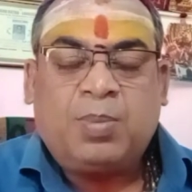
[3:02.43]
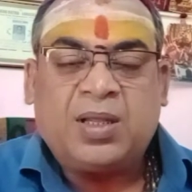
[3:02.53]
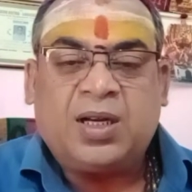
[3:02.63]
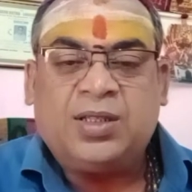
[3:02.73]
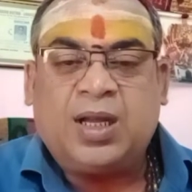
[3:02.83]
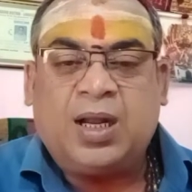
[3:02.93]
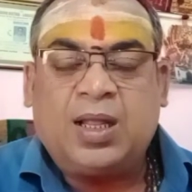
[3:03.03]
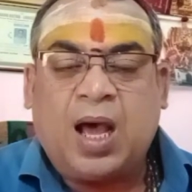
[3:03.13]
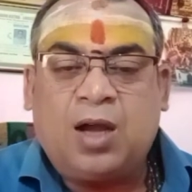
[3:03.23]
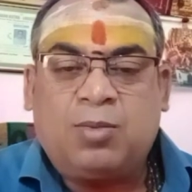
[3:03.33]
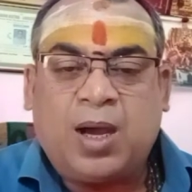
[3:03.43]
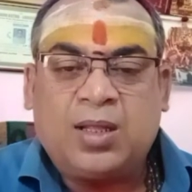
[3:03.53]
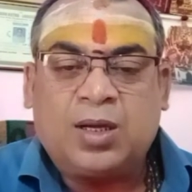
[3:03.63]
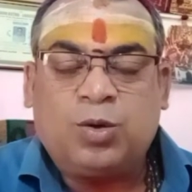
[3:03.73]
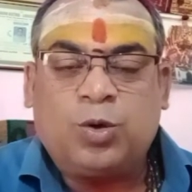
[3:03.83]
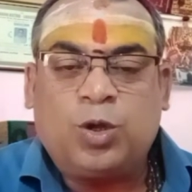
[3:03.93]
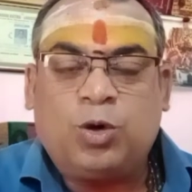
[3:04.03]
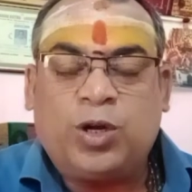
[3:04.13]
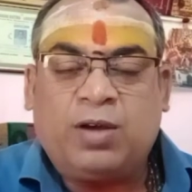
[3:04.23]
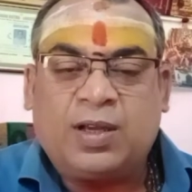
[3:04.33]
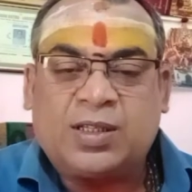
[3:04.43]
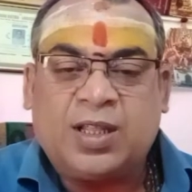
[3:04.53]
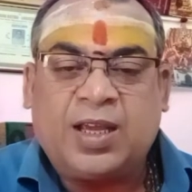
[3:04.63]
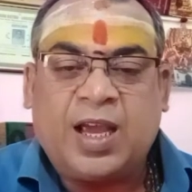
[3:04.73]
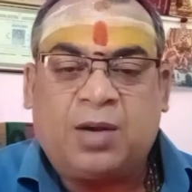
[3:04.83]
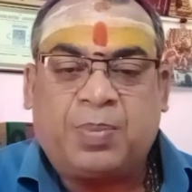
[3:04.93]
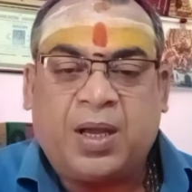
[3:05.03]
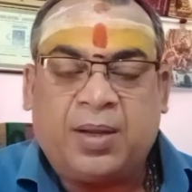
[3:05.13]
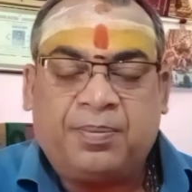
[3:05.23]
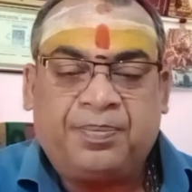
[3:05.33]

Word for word: பதினஞ்சு அல்லது ஆறு மாதங்கள் உங்களுடைய வசதிக்கு ஏற்ப